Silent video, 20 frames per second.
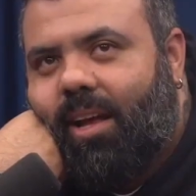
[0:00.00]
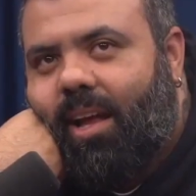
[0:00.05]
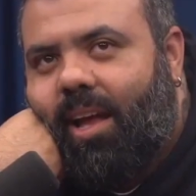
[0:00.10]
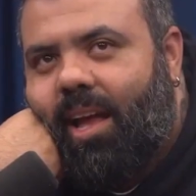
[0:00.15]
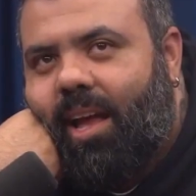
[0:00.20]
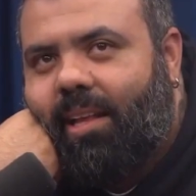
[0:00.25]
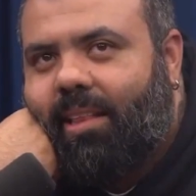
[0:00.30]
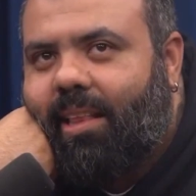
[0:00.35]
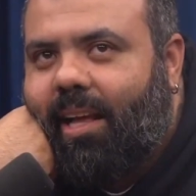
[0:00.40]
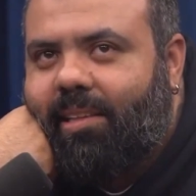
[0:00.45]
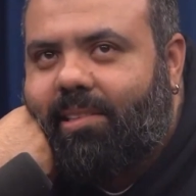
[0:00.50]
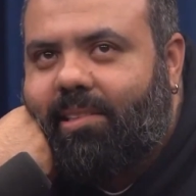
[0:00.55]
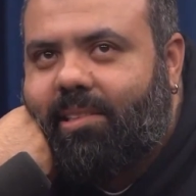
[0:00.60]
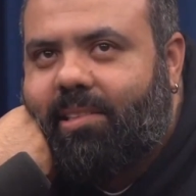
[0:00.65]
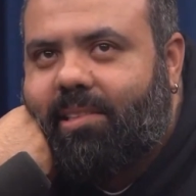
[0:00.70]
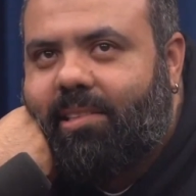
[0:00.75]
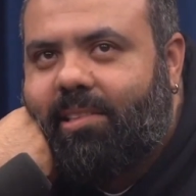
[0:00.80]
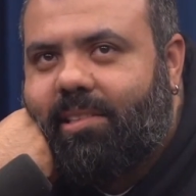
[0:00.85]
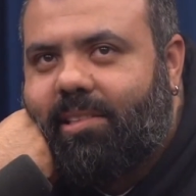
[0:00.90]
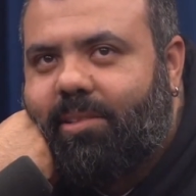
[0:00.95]
é, tá.
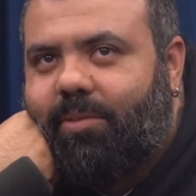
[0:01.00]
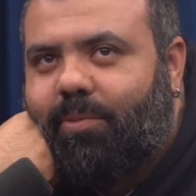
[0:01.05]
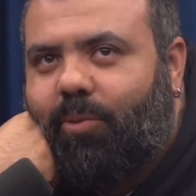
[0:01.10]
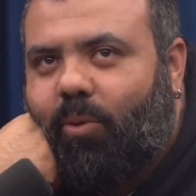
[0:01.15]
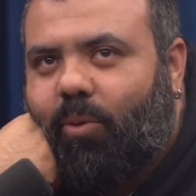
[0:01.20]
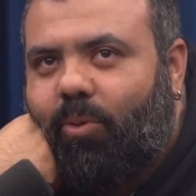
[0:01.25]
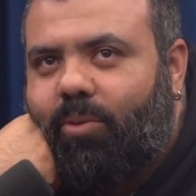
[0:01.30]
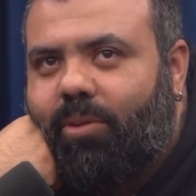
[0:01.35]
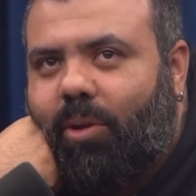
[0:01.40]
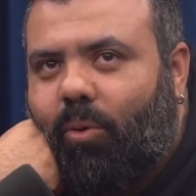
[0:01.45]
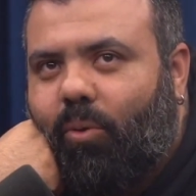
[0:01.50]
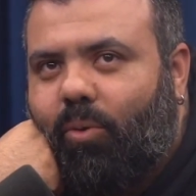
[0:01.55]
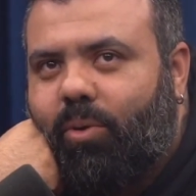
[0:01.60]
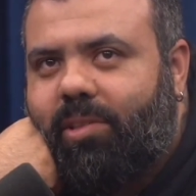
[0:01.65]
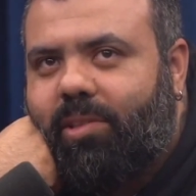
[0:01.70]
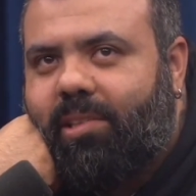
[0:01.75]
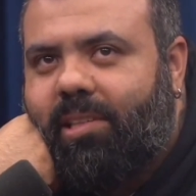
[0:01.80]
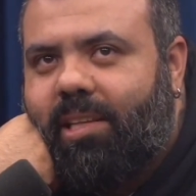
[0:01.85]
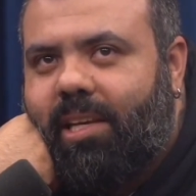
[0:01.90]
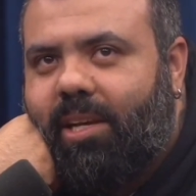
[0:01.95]
Se for contar o
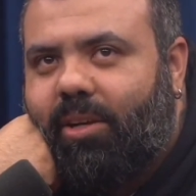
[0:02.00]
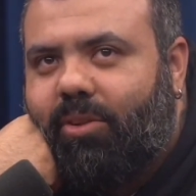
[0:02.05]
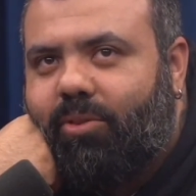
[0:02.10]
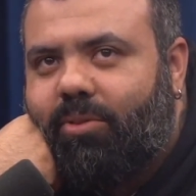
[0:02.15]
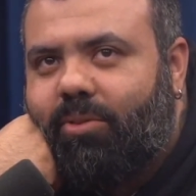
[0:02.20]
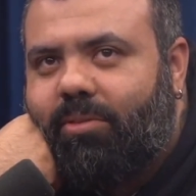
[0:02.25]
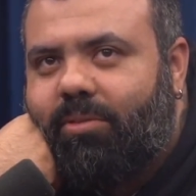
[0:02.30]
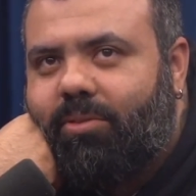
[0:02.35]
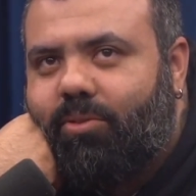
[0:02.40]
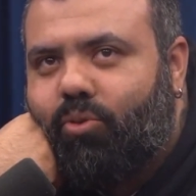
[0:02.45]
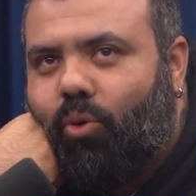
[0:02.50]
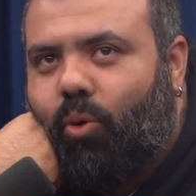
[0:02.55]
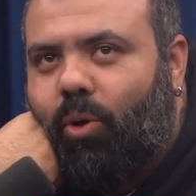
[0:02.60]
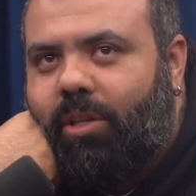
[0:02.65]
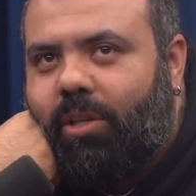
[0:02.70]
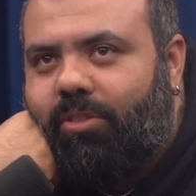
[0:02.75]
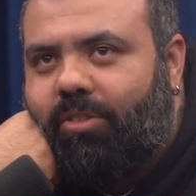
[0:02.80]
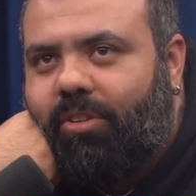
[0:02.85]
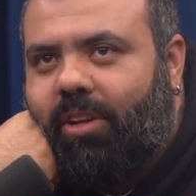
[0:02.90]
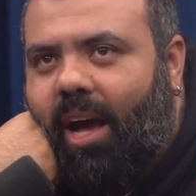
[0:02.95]
Cocielo,
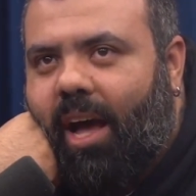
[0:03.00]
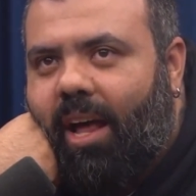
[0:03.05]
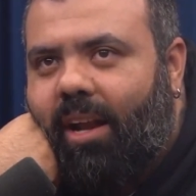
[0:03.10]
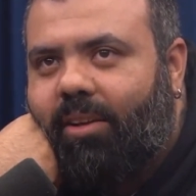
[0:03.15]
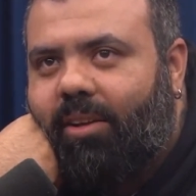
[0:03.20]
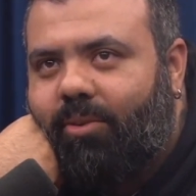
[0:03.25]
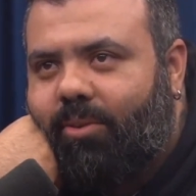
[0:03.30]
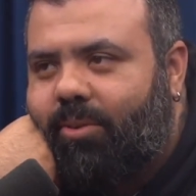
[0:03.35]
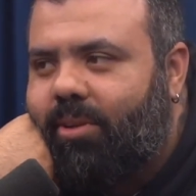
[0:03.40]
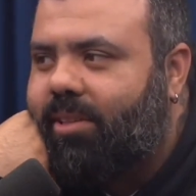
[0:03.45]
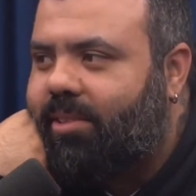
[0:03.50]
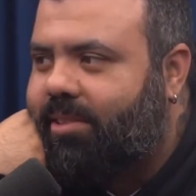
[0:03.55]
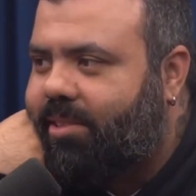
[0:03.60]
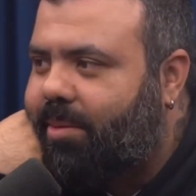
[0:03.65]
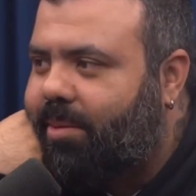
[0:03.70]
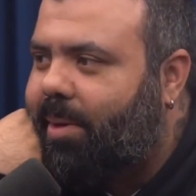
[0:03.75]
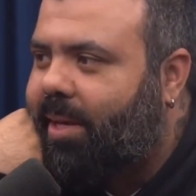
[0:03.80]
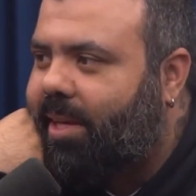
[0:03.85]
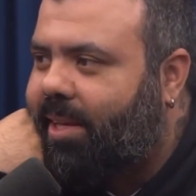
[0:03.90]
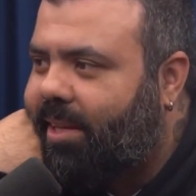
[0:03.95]
dois, cara, que eu conheço
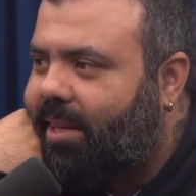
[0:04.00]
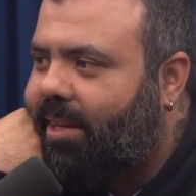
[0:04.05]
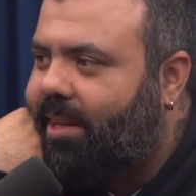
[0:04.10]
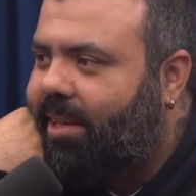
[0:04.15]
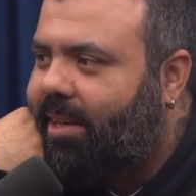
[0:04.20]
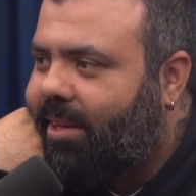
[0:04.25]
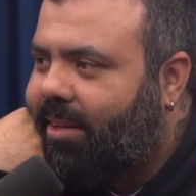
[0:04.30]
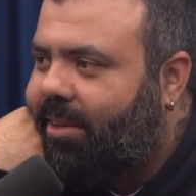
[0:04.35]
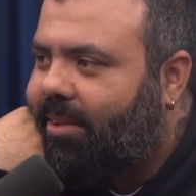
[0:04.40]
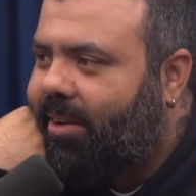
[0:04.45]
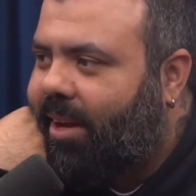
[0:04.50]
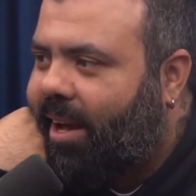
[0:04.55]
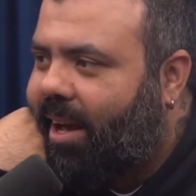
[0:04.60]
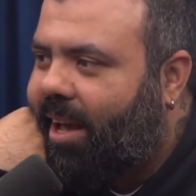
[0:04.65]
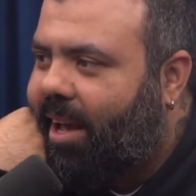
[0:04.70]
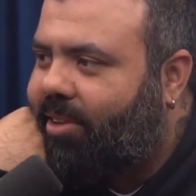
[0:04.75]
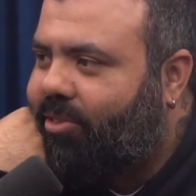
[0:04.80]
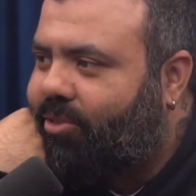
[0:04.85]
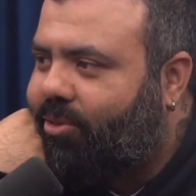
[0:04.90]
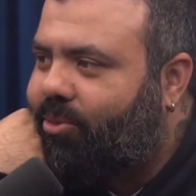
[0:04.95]
também. O
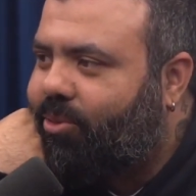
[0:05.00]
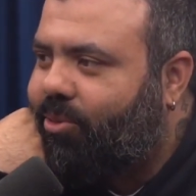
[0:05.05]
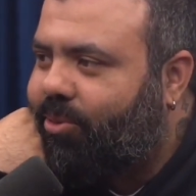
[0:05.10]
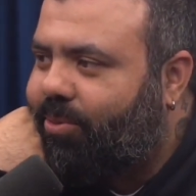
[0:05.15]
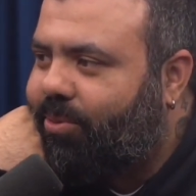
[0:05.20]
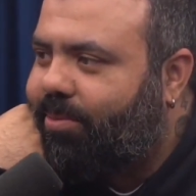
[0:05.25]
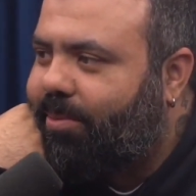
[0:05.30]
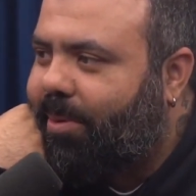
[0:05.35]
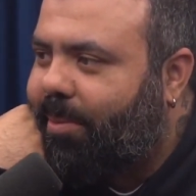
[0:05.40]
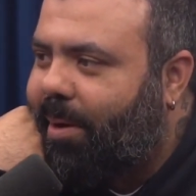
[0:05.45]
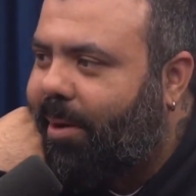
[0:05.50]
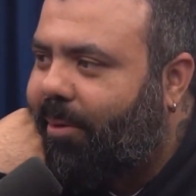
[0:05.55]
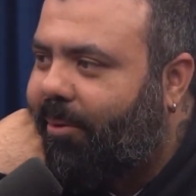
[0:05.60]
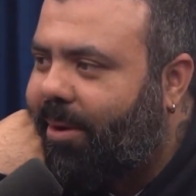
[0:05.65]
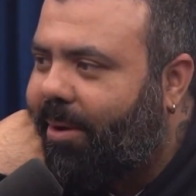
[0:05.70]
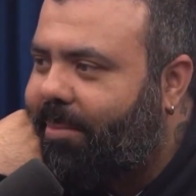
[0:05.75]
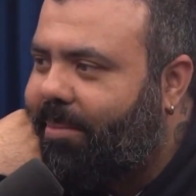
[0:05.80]
resto tudo fuma maconha. Bota